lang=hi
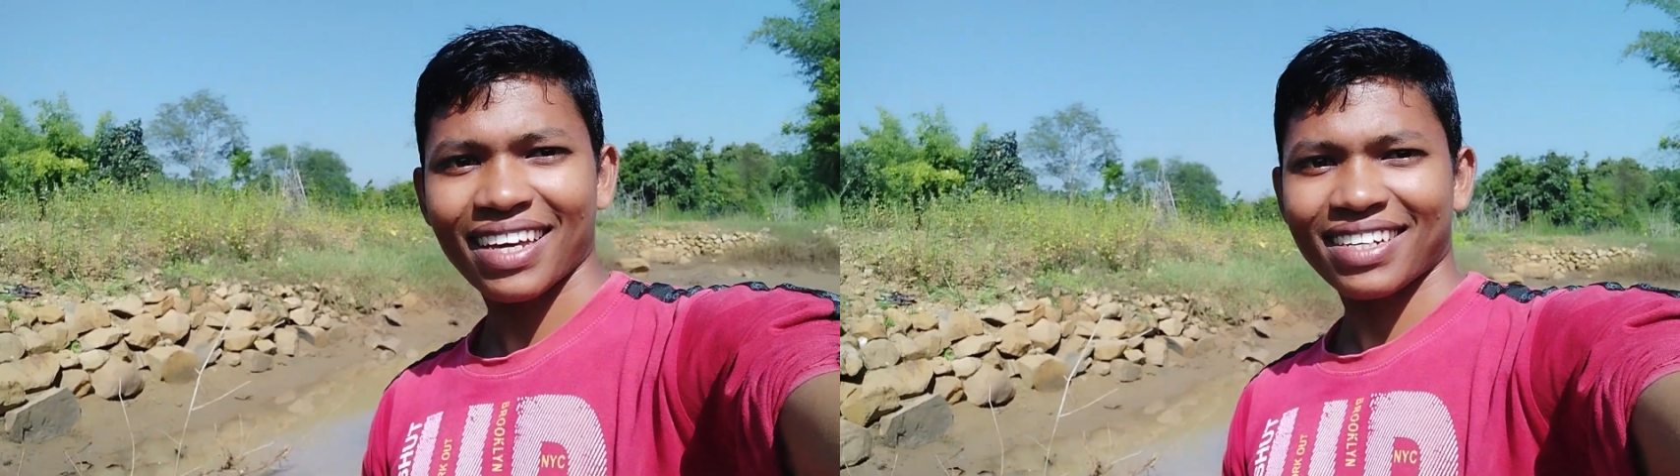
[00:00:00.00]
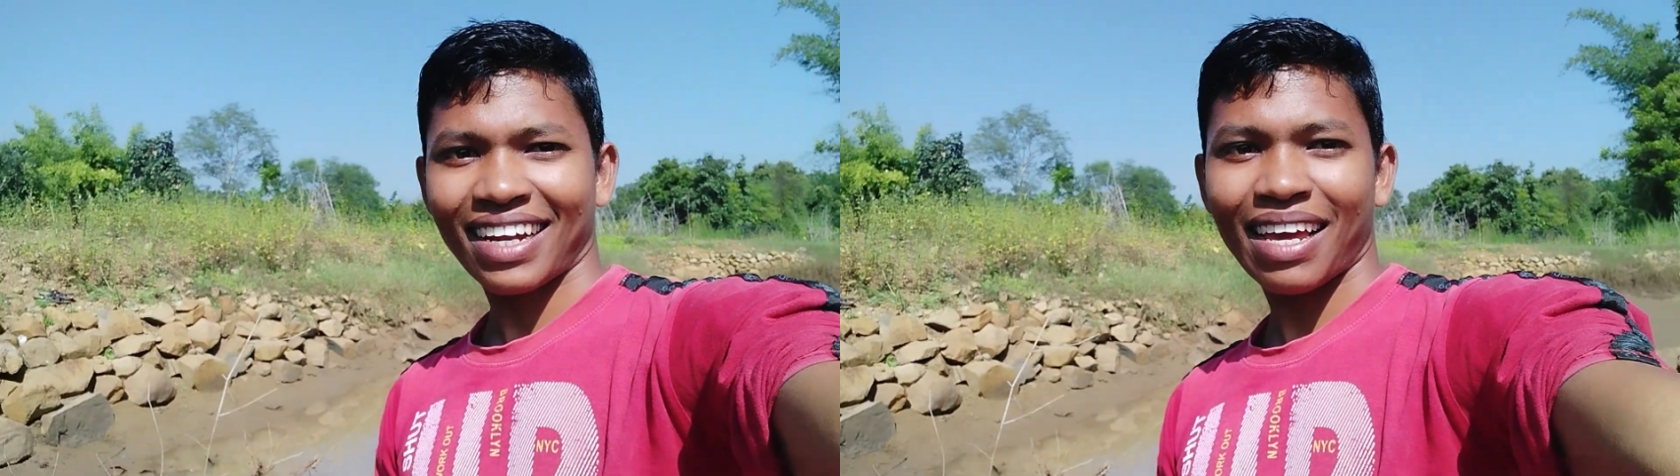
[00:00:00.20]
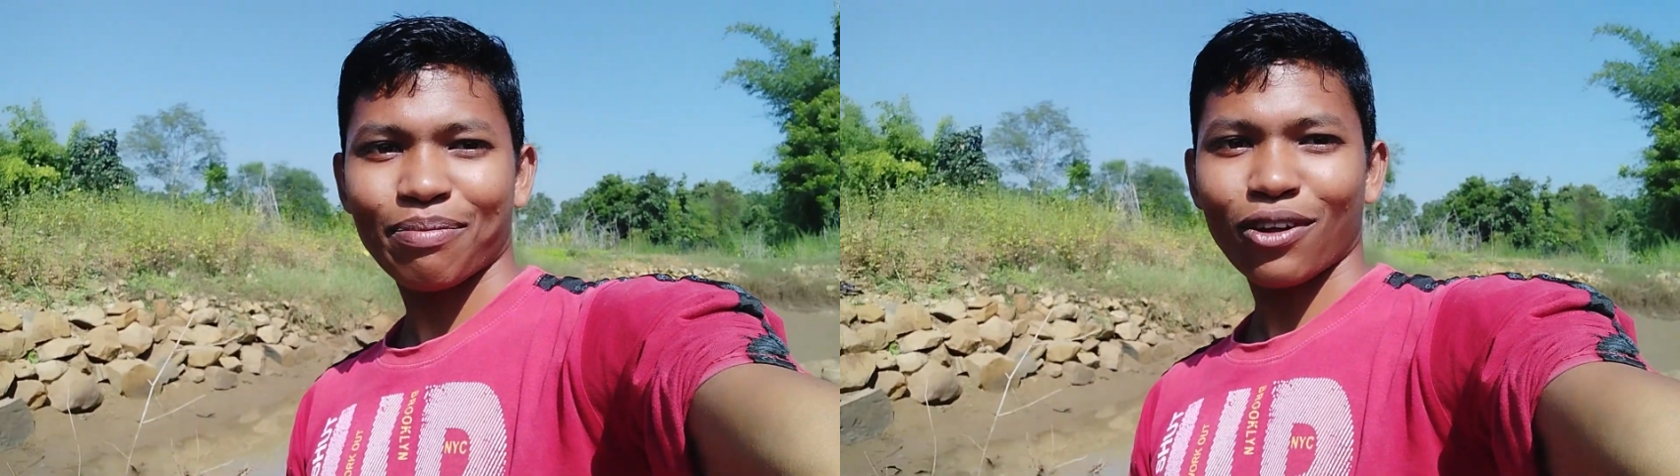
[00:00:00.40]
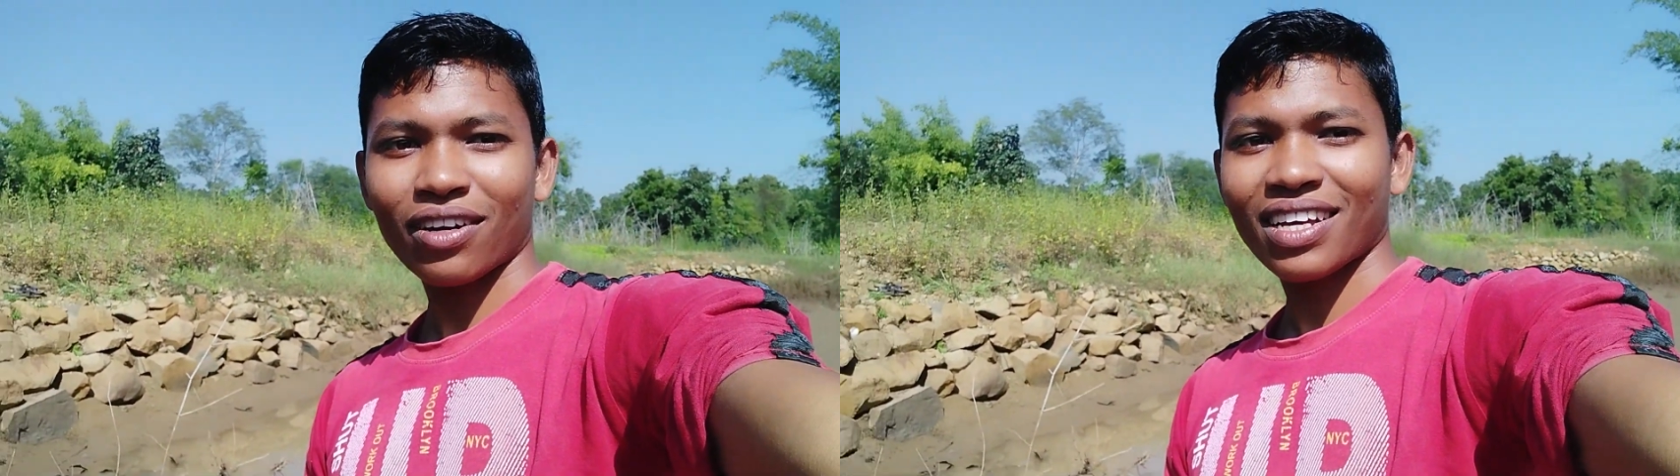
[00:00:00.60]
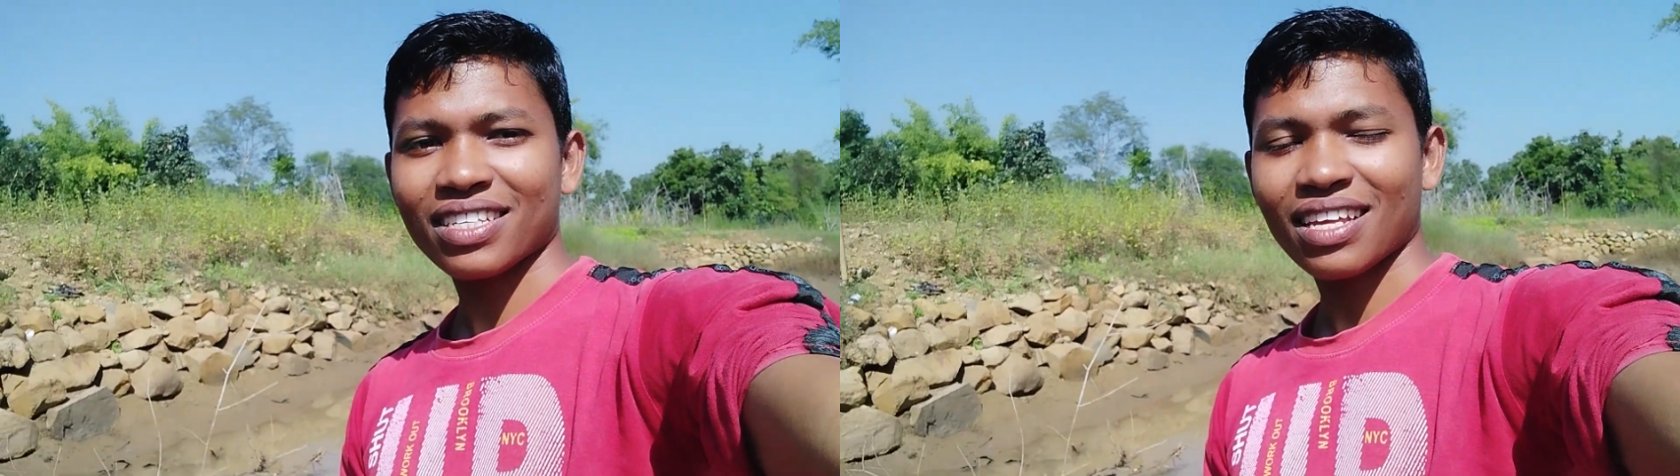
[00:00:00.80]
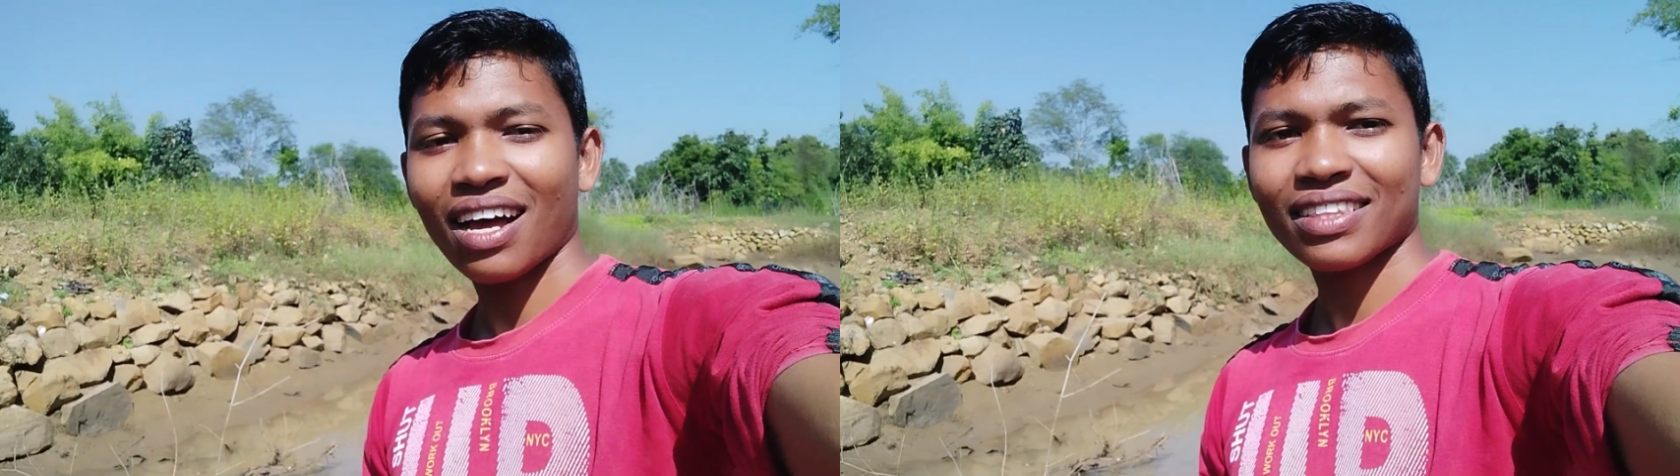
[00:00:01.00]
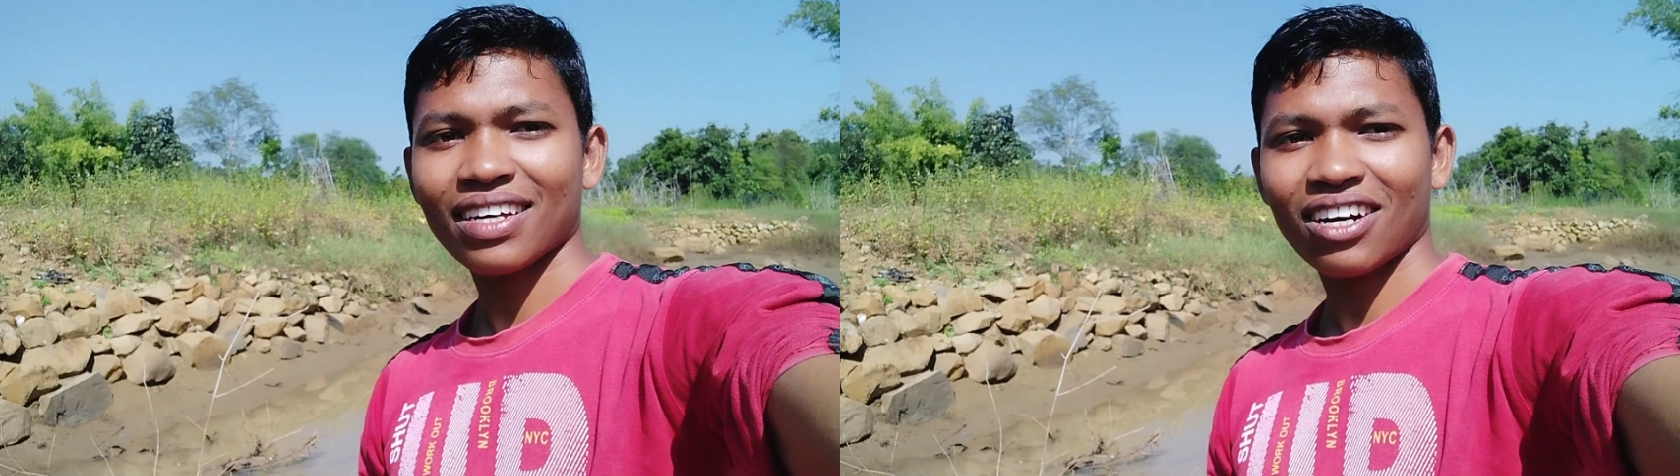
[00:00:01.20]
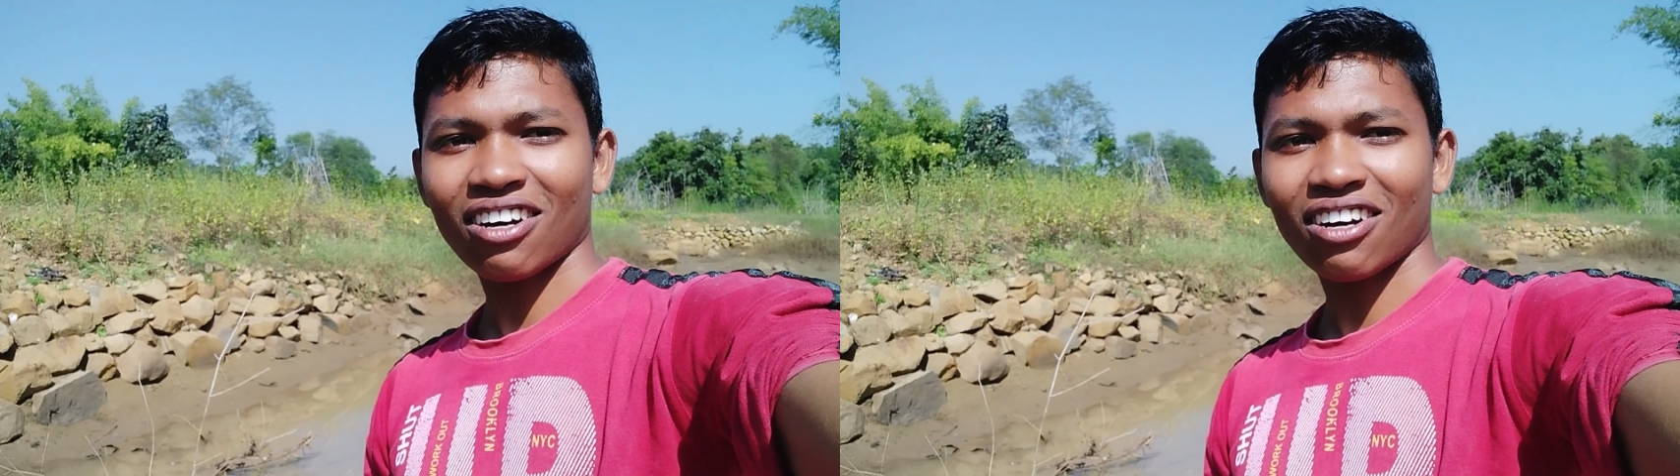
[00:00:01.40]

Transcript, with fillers: एक नए ब्लॉग के साथ